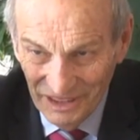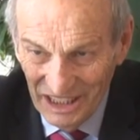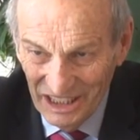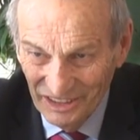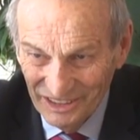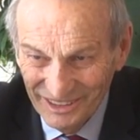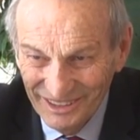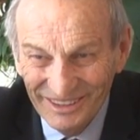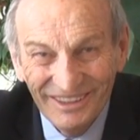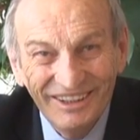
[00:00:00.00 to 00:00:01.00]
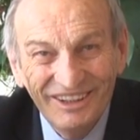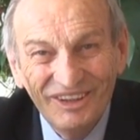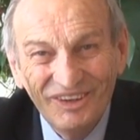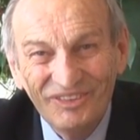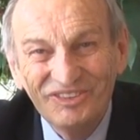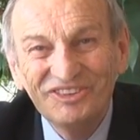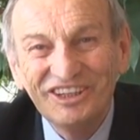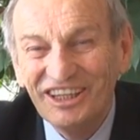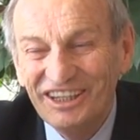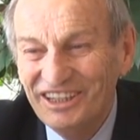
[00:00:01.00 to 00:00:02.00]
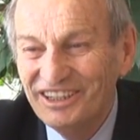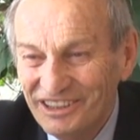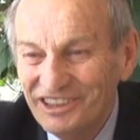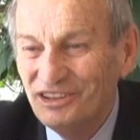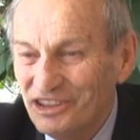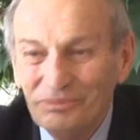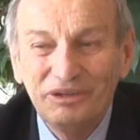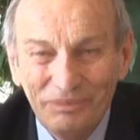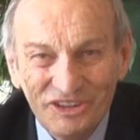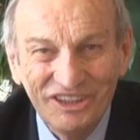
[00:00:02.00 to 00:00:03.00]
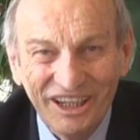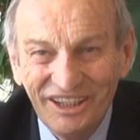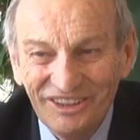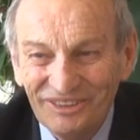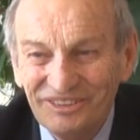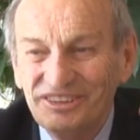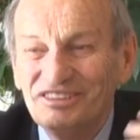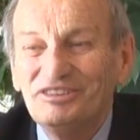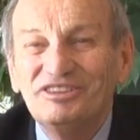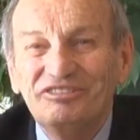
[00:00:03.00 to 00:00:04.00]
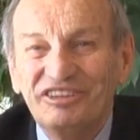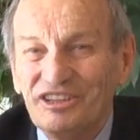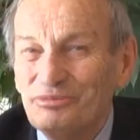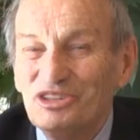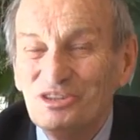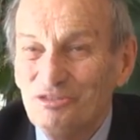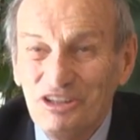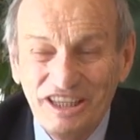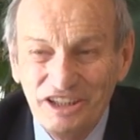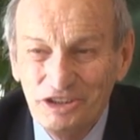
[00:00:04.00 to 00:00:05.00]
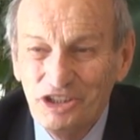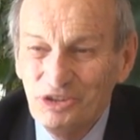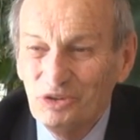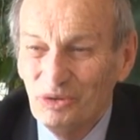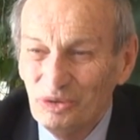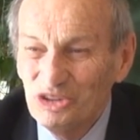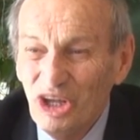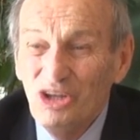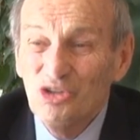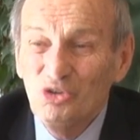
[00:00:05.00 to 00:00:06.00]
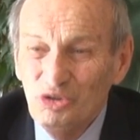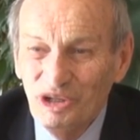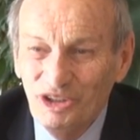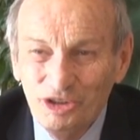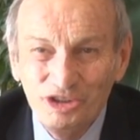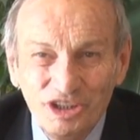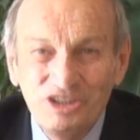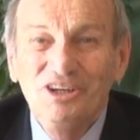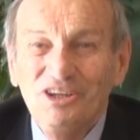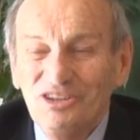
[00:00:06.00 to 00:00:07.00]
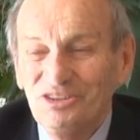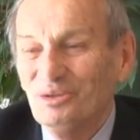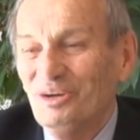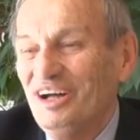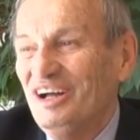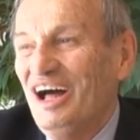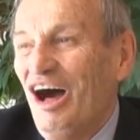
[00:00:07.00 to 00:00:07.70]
Gehirn. Und unser Gehirn ist heute halt einmal beschränkt und das Universum ist so fantastisch, so groß, so überraschend, so